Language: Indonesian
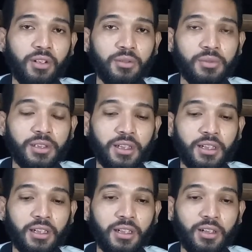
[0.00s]
kalau
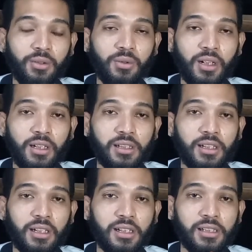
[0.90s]
misalnya gue
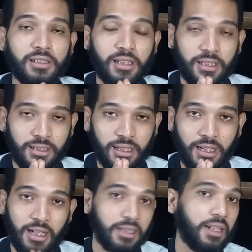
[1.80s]
ada salah-salah
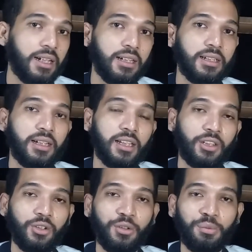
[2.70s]
kata
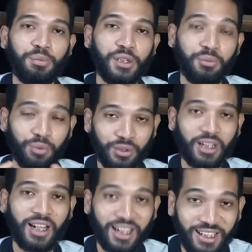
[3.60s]
atau
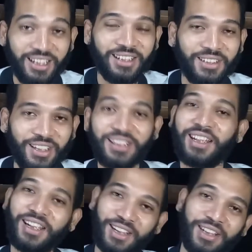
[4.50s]
penyebutan lagi gitu kan
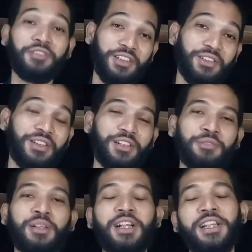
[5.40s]
kayak video yang
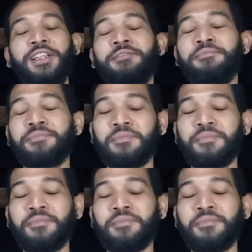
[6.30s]
kemarin